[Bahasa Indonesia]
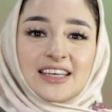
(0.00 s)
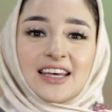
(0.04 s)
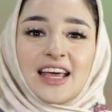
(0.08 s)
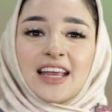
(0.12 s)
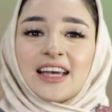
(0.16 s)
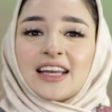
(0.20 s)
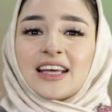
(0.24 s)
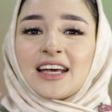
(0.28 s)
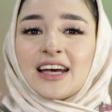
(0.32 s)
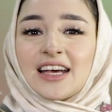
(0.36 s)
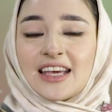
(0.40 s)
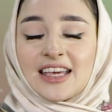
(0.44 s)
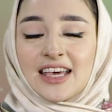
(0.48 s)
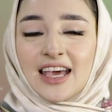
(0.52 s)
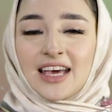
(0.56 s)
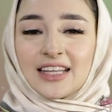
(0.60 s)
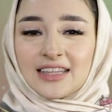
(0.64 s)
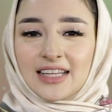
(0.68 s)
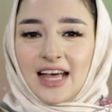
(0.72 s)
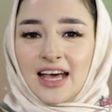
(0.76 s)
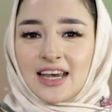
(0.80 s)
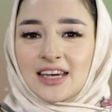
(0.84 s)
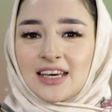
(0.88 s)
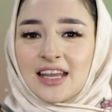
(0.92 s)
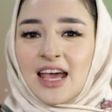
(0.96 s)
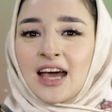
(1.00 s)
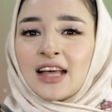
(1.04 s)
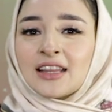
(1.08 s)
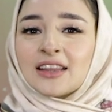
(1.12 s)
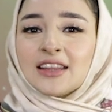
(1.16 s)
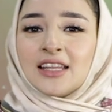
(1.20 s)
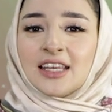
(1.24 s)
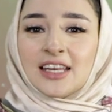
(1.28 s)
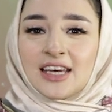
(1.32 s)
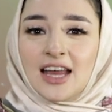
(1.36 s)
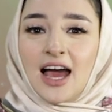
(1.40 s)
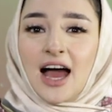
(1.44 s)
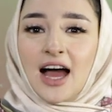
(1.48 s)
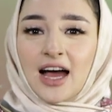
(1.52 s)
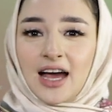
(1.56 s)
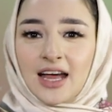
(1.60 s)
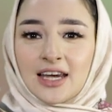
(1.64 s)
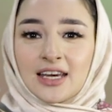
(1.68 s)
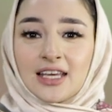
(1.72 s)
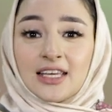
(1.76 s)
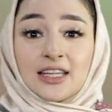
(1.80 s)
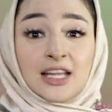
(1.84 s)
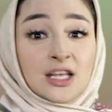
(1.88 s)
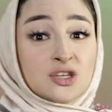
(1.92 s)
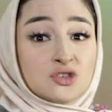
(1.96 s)
dan kegiatan yang tidak
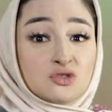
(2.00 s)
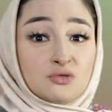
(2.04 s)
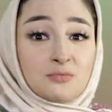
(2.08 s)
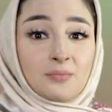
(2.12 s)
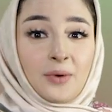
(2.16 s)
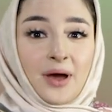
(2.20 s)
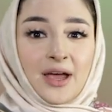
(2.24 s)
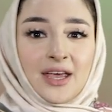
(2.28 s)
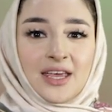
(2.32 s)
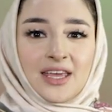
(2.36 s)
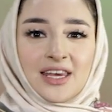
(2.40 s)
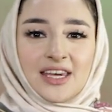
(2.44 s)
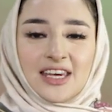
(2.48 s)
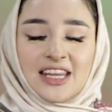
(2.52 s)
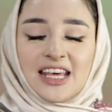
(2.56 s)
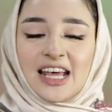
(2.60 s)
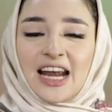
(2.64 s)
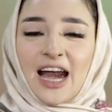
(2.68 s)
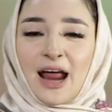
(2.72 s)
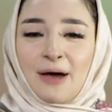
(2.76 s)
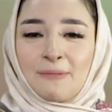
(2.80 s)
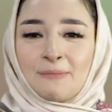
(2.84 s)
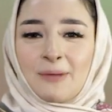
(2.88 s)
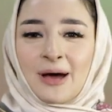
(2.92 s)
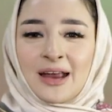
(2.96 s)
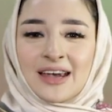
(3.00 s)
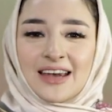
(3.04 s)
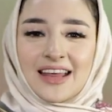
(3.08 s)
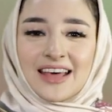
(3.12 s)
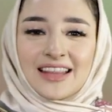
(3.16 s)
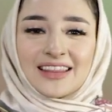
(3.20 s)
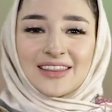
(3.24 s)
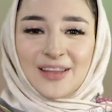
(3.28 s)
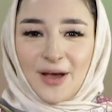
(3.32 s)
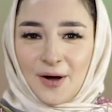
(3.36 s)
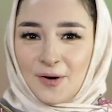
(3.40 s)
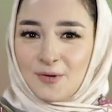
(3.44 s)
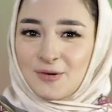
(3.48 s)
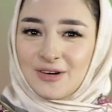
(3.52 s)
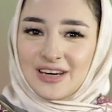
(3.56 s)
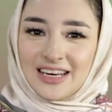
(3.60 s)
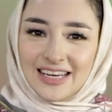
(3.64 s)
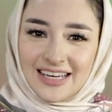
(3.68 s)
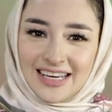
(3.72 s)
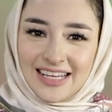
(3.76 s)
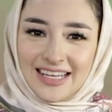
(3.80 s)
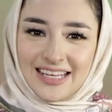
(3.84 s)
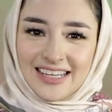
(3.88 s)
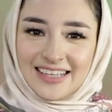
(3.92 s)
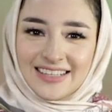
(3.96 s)
akan kita jumpai di Ramadan tahun
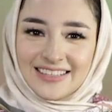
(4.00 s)
ini.